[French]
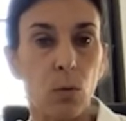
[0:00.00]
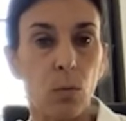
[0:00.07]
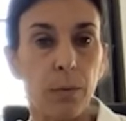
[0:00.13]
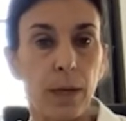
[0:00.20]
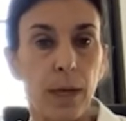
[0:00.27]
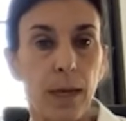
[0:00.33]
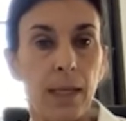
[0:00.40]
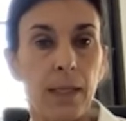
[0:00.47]

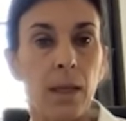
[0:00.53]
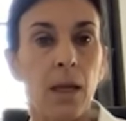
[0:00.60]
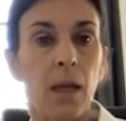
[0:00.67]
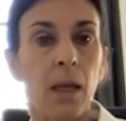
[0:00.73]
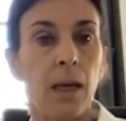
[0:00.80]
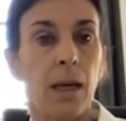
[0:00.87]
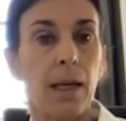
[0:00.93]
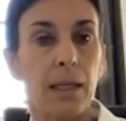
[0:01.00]
européenne.
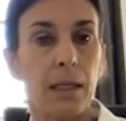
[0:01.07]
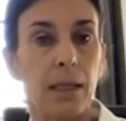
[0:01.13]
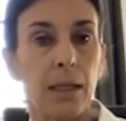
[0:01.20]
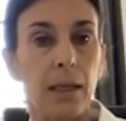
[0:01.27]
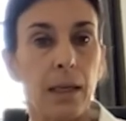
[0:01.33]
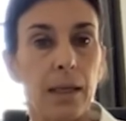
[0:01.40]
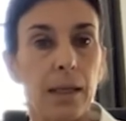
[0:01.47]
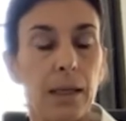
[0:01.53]

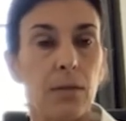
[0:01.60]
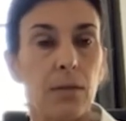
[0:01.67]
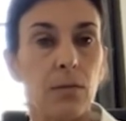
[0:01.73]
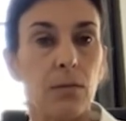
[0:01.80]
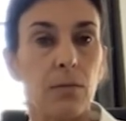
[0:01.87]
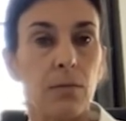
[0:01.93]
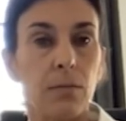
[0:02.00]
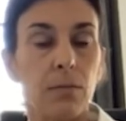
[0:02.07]

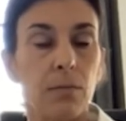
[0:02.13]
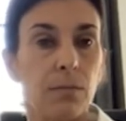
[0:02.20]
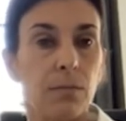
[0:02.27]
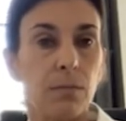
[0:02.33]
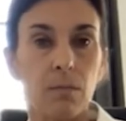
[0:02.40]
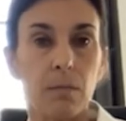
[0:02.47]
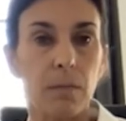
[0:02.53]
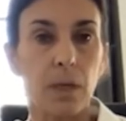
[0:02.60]

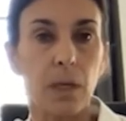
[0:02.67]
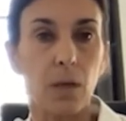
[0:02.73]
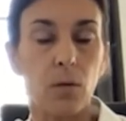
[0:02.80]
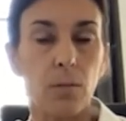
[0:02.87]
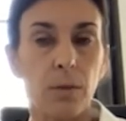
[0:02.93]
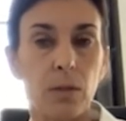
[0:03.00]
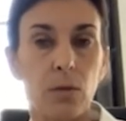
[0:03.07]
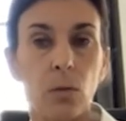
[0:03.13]
la,
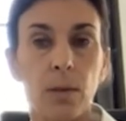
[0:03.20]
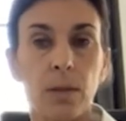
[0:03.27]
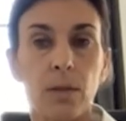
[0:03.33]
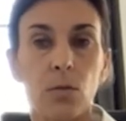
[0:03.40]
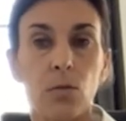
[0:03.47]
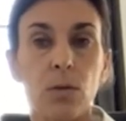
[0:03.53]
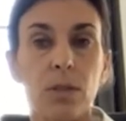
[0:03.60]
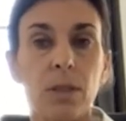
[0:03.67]
Commission est
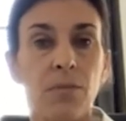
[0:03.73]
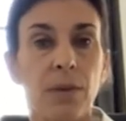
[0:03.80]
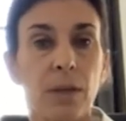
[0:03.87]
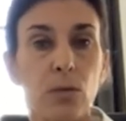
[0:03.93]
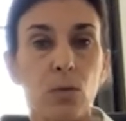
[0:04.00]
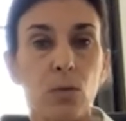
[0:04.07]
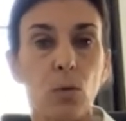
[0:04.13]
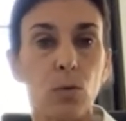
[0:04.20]
en deuxième
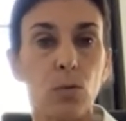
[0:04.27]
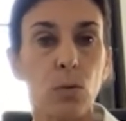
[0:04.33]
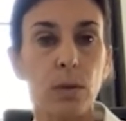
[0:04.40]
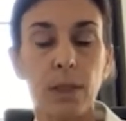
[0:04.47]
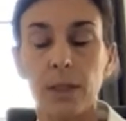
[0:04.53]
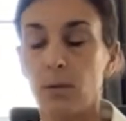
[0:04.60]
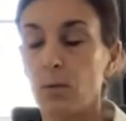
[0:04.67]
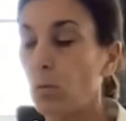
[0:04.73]
phase de
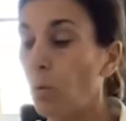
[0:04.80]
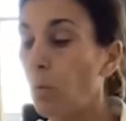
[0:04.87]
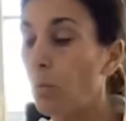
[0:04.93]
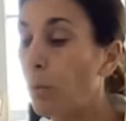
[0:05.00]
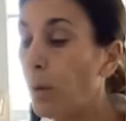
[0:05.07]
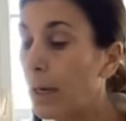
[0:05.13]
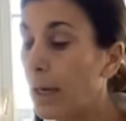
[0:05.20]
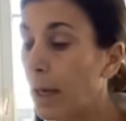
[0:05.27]
consultation
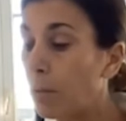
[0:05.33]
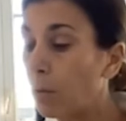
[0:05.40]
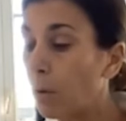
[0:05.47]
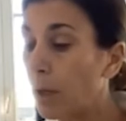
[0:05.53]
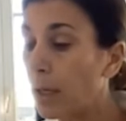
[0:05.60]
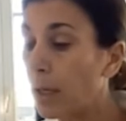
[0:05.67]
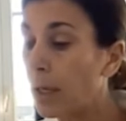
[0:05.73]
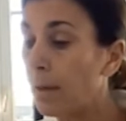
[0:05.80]
pour
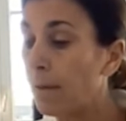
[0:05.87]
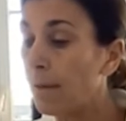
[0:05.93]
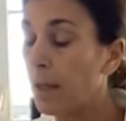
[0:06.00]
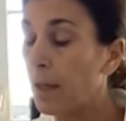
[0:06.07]
élaborer